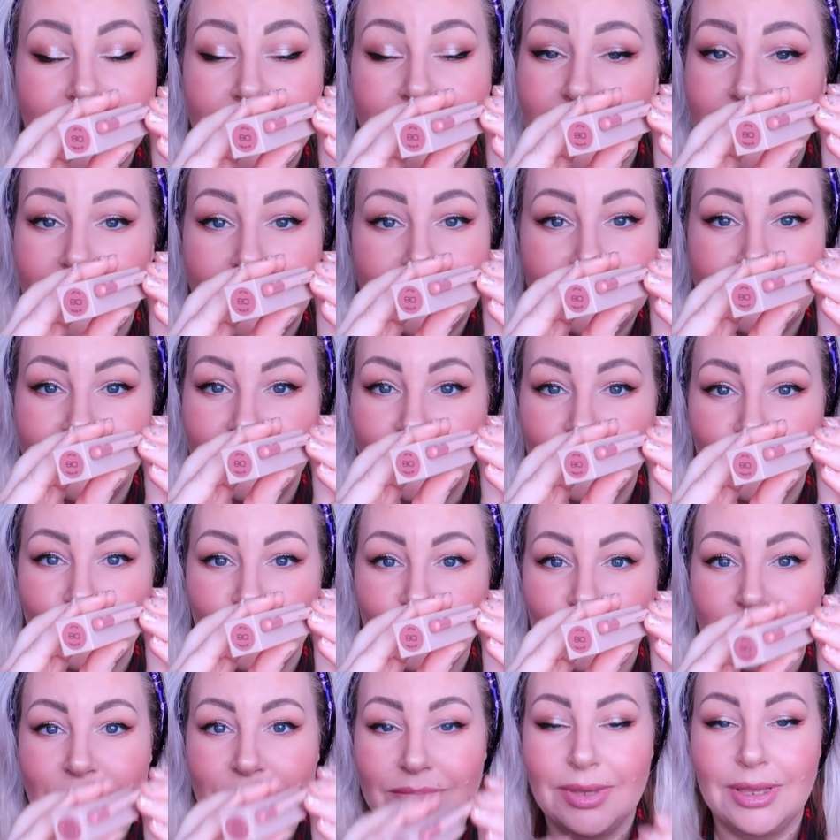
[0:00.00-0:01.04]
И я не
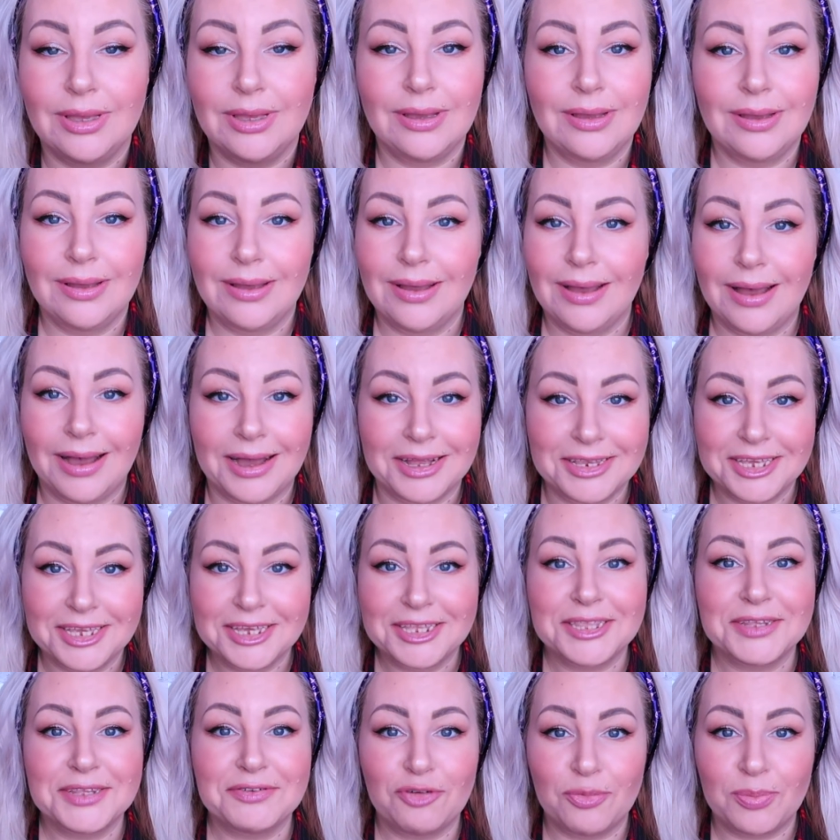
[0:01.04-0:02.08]
вижу. Они
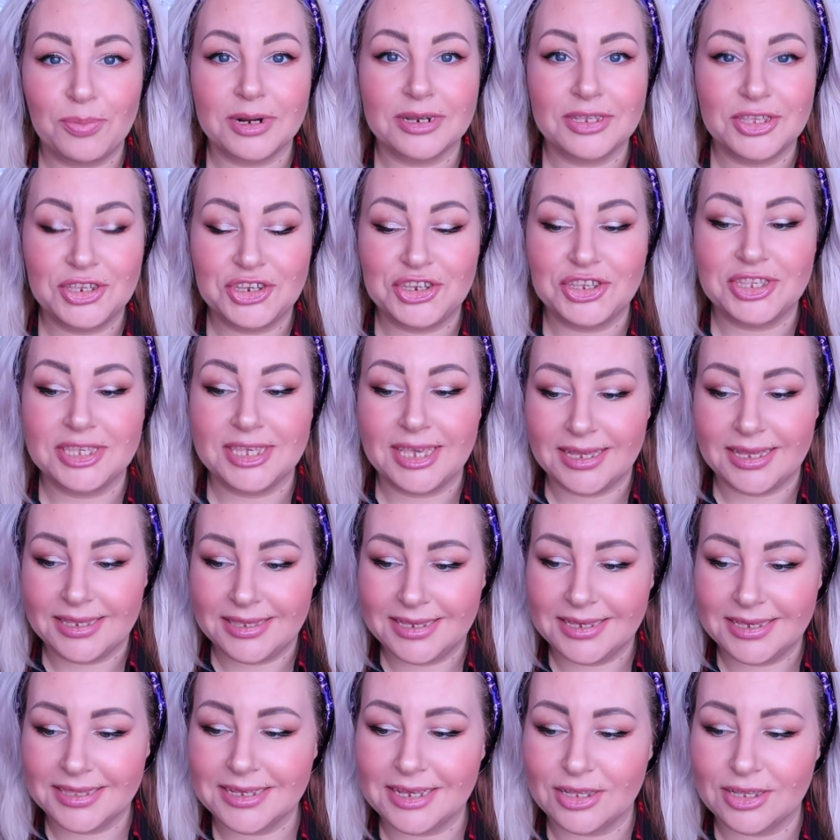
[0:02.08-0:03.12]
одного практически
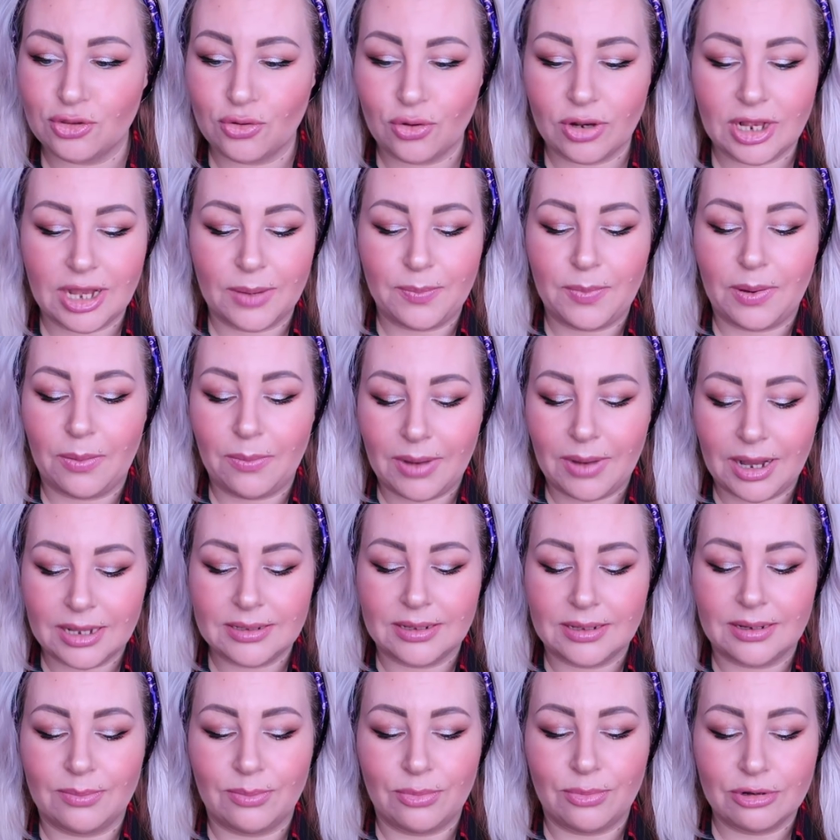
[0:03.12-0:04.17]
оттенка, только
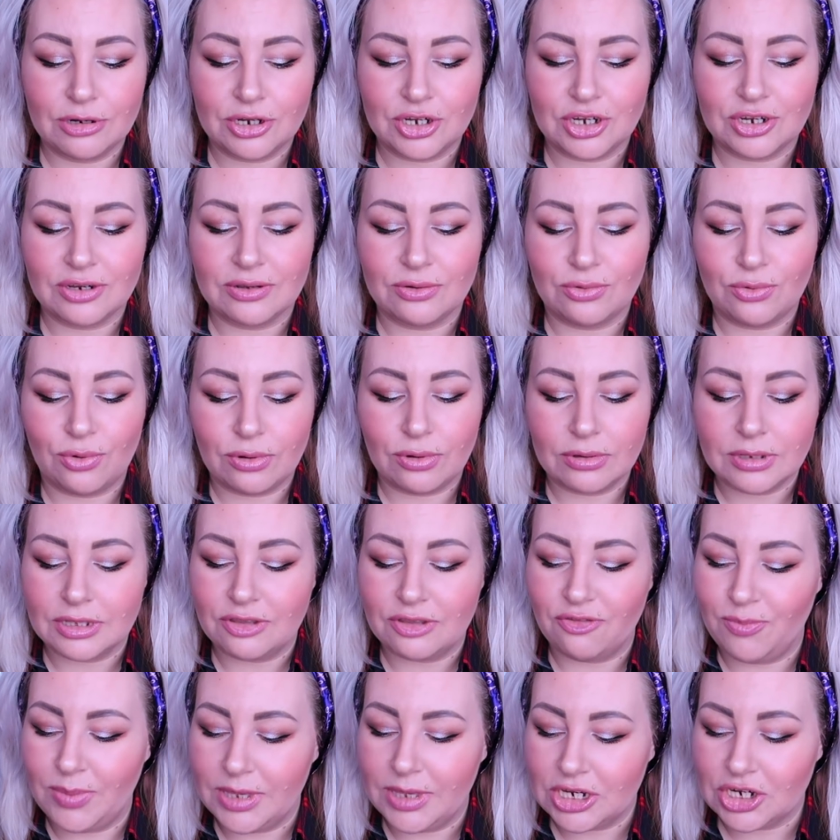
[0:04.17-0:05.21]
помада больше
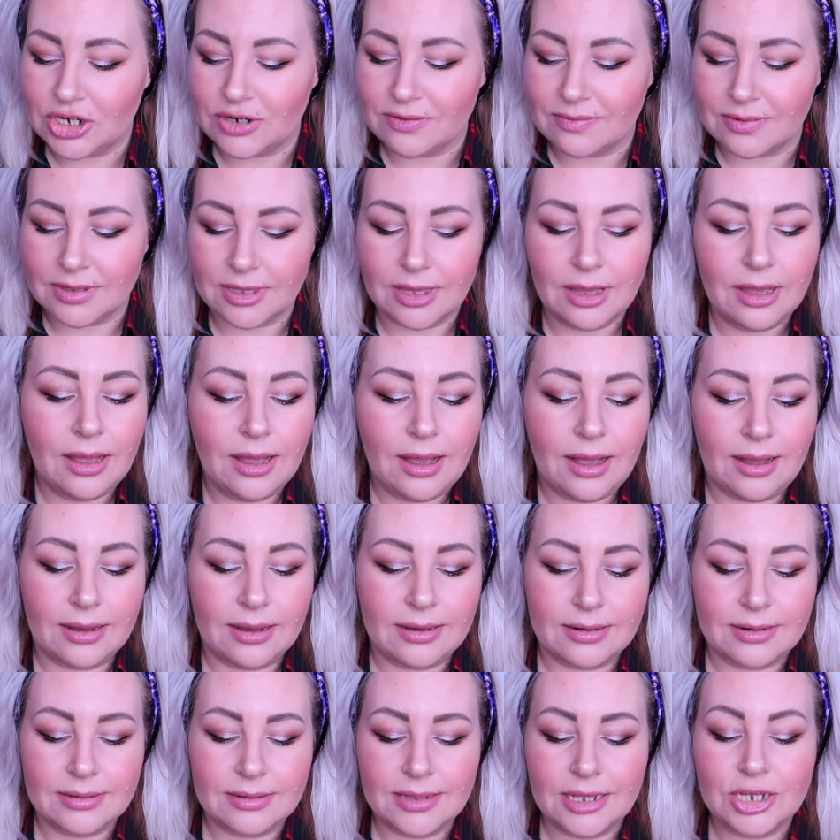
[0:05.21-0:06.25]
уходит в бежевый, а
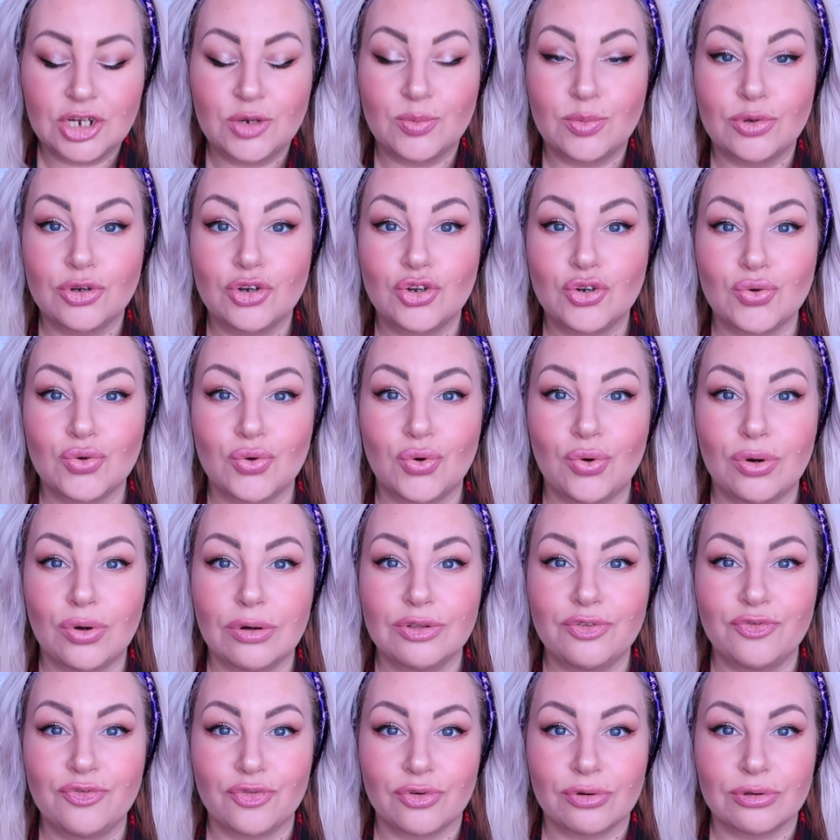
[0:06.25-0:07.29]
карандаш больше
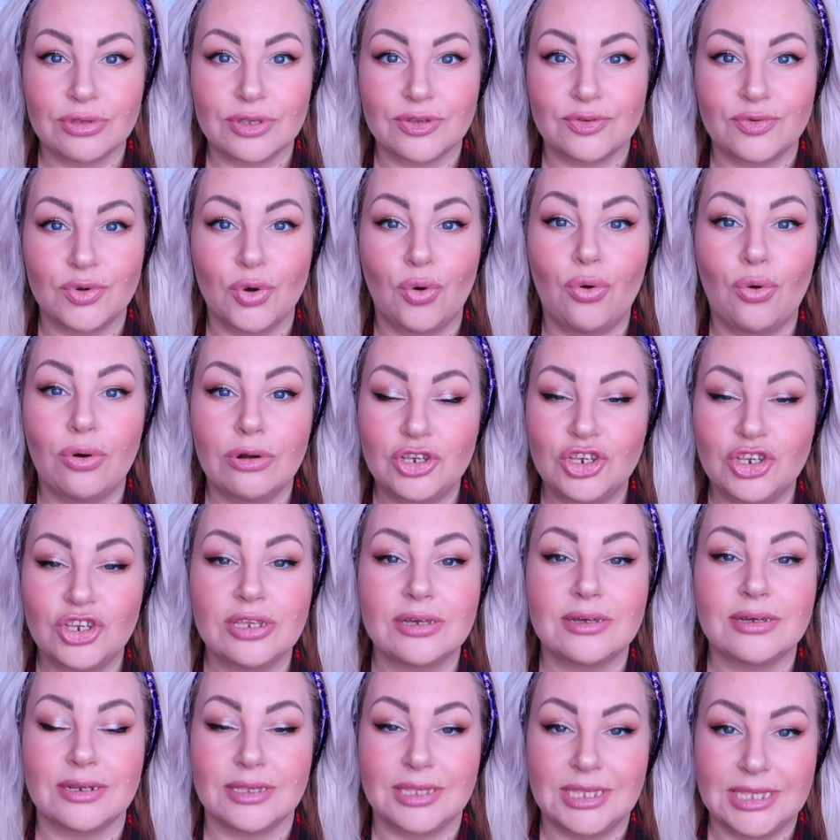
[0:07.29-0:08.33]
уходит в розовый.
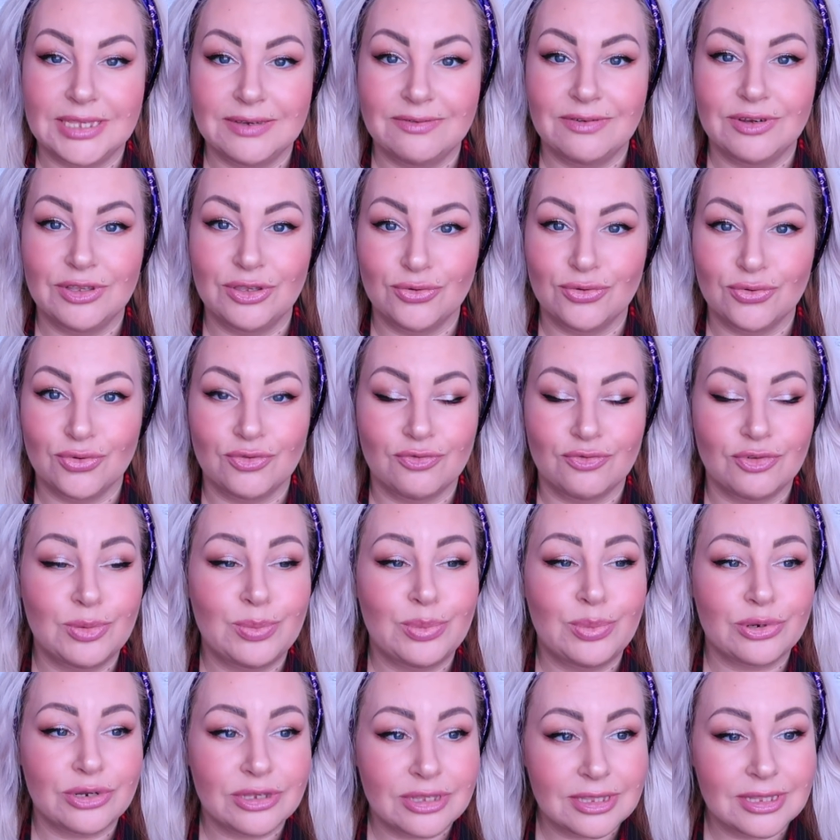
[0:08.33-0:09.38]
Очень красивый нюд,
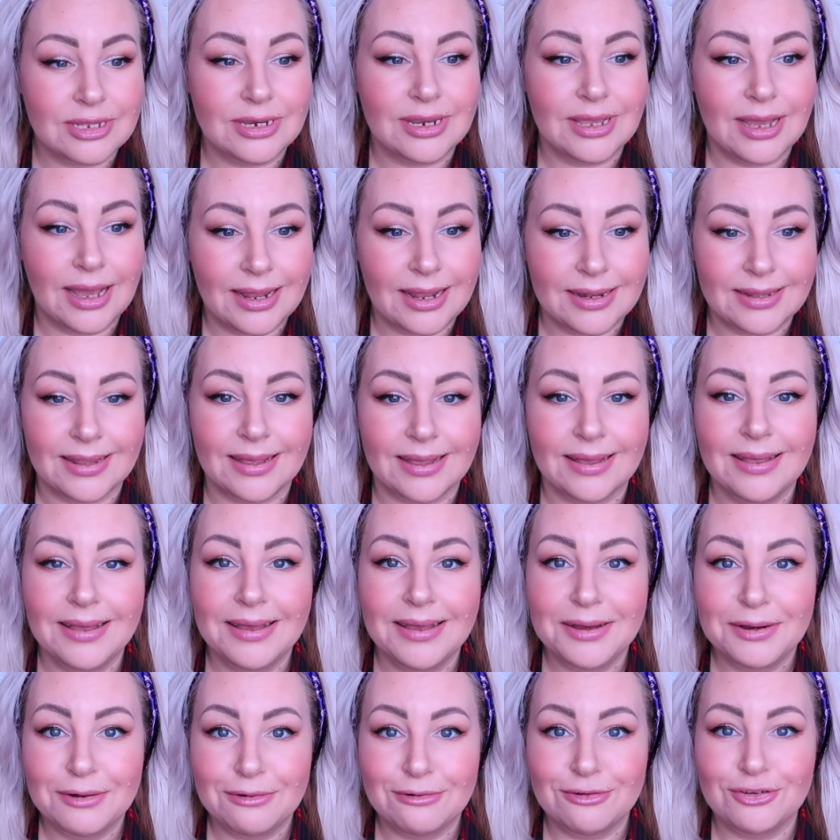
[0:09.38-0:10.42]
вот просто реально.
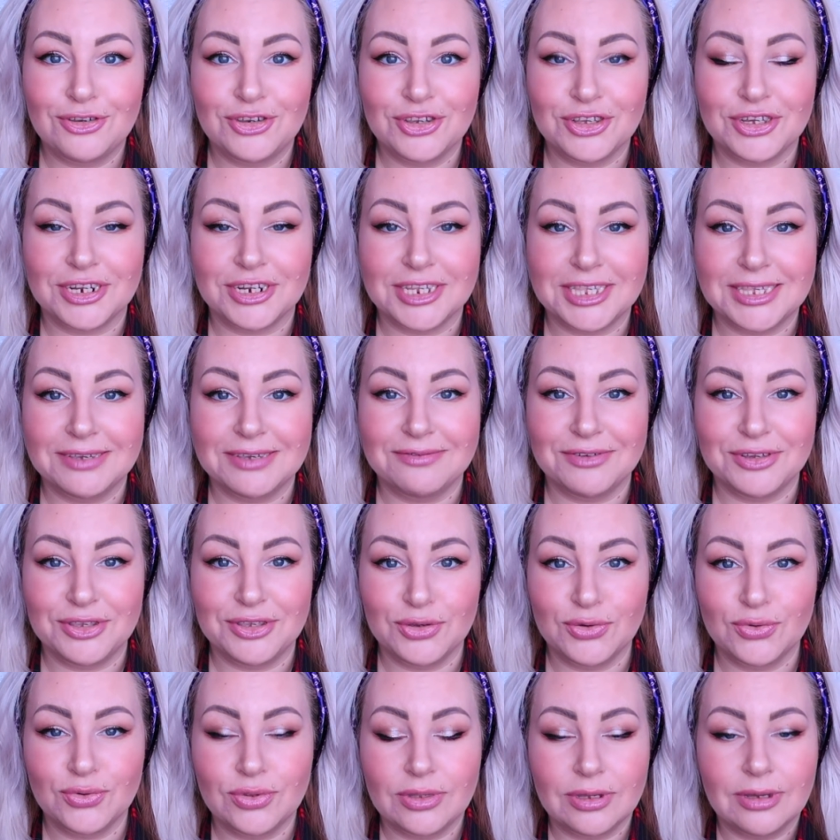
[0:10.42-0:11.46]
Очень красивый
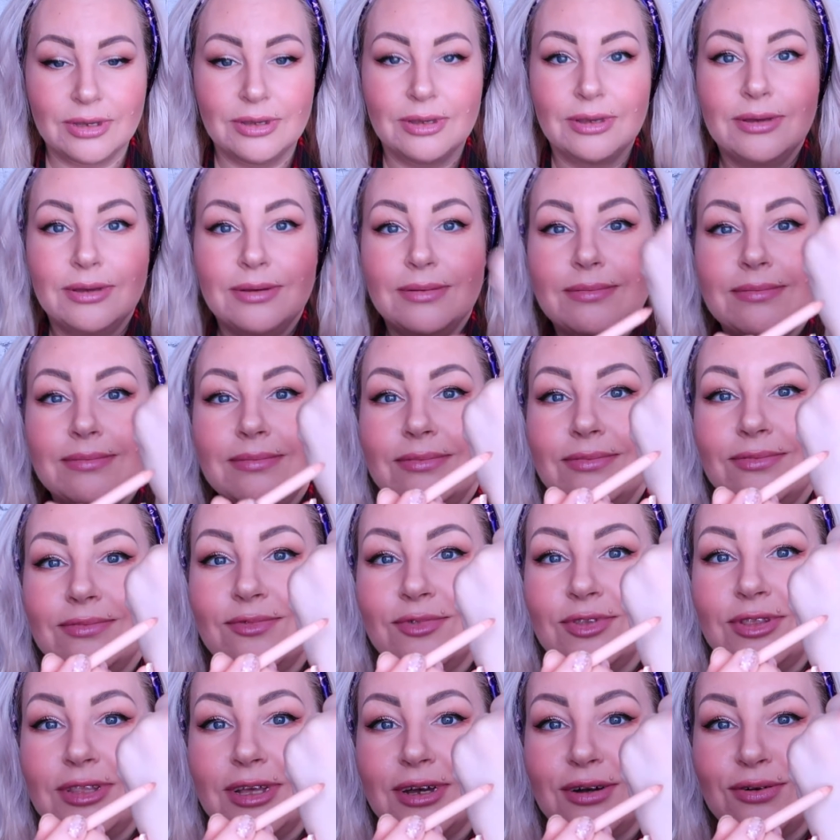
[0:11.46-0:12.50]
нюд.
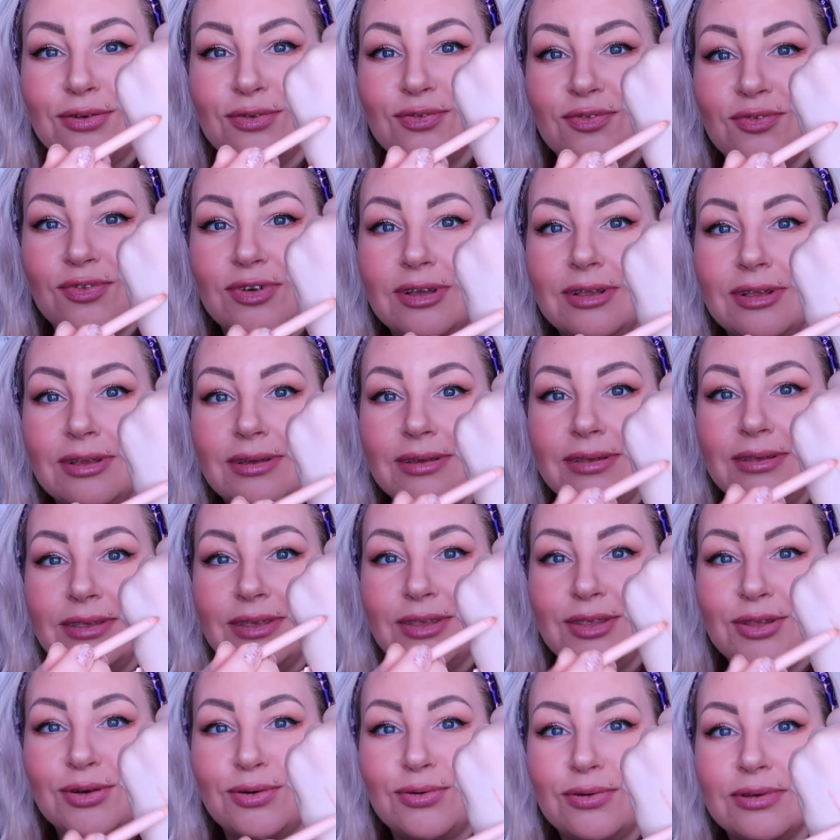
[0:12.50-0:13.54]
Вот так он
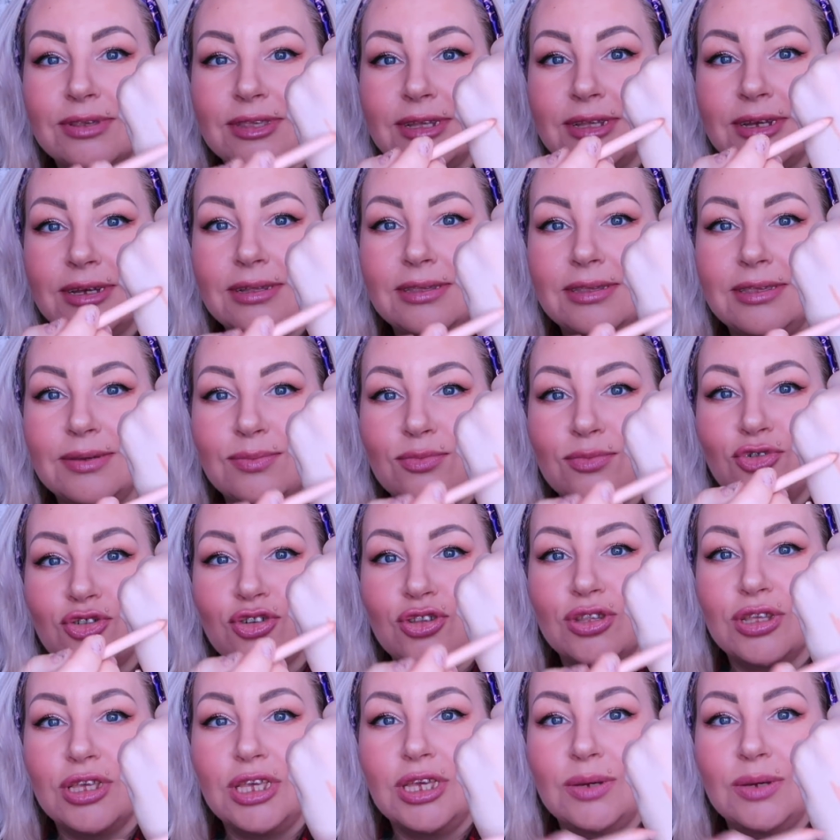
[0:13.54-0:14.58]
выглядит, и такой, знаете, можно